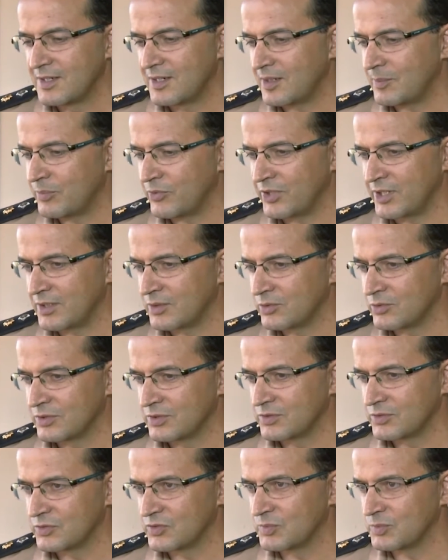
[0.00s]
apoia
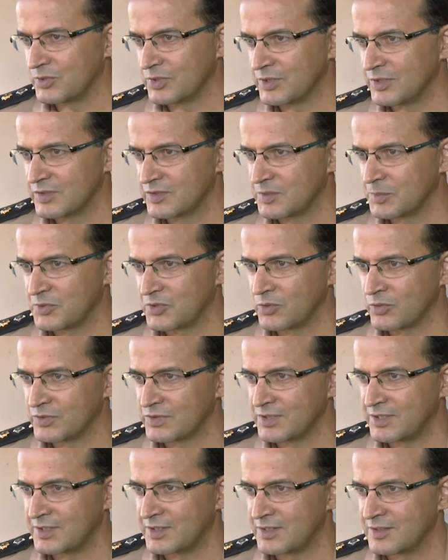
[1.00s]
todos os munícipes, com
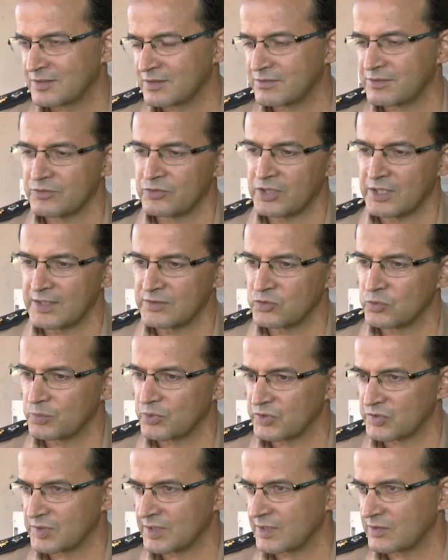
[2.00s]
certeza favorece o
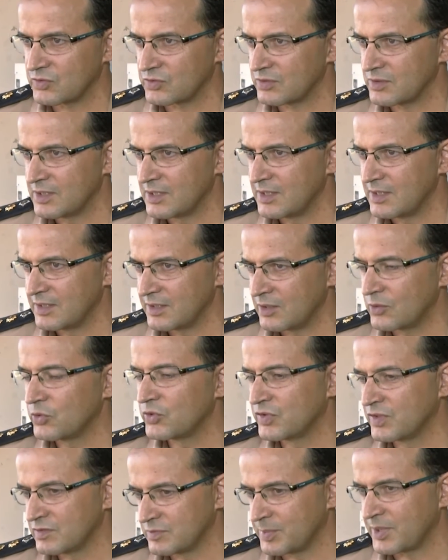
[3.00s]
processo,
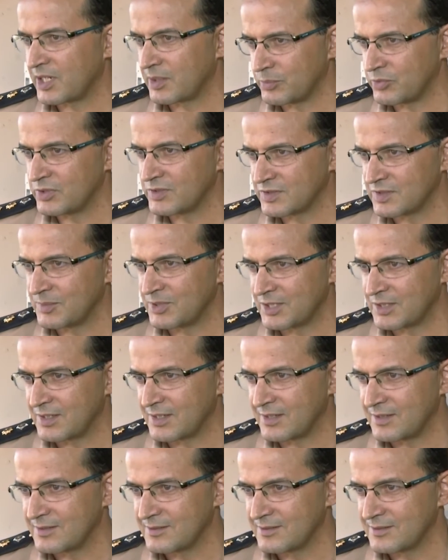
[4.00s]
inclusive para a Polícia Militar.